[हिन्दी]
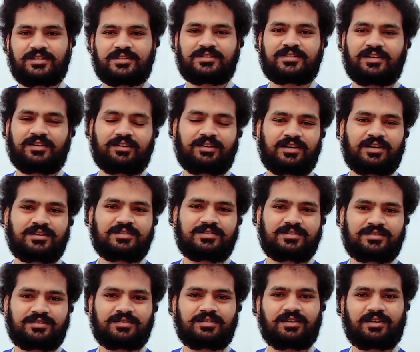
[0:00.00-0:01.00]
just in
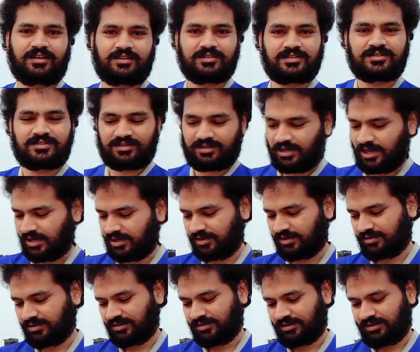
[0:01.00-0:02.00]
case I just carry
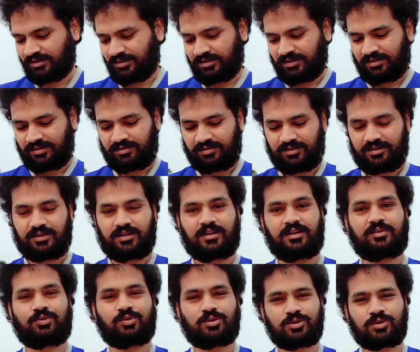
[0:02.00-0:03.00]
कि
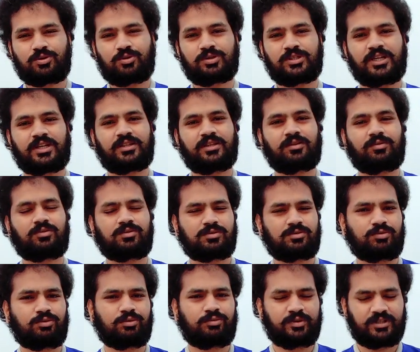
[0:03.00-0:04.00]
अगर कुछ हो जाता है
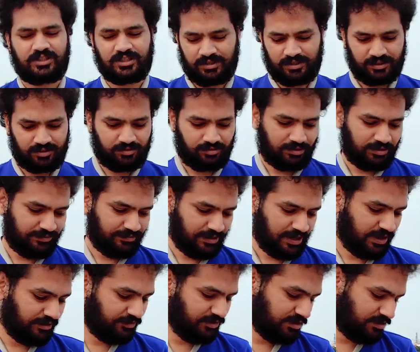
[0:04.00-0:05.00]
कुछ टूट उट जाता है तो आई
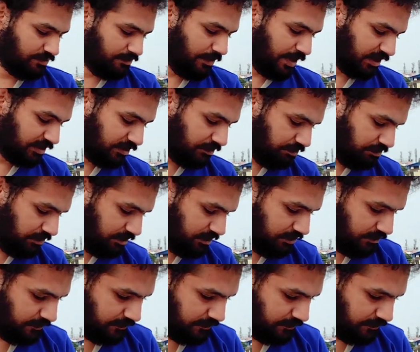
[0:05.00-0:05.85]
विल हैव दिस बैकअप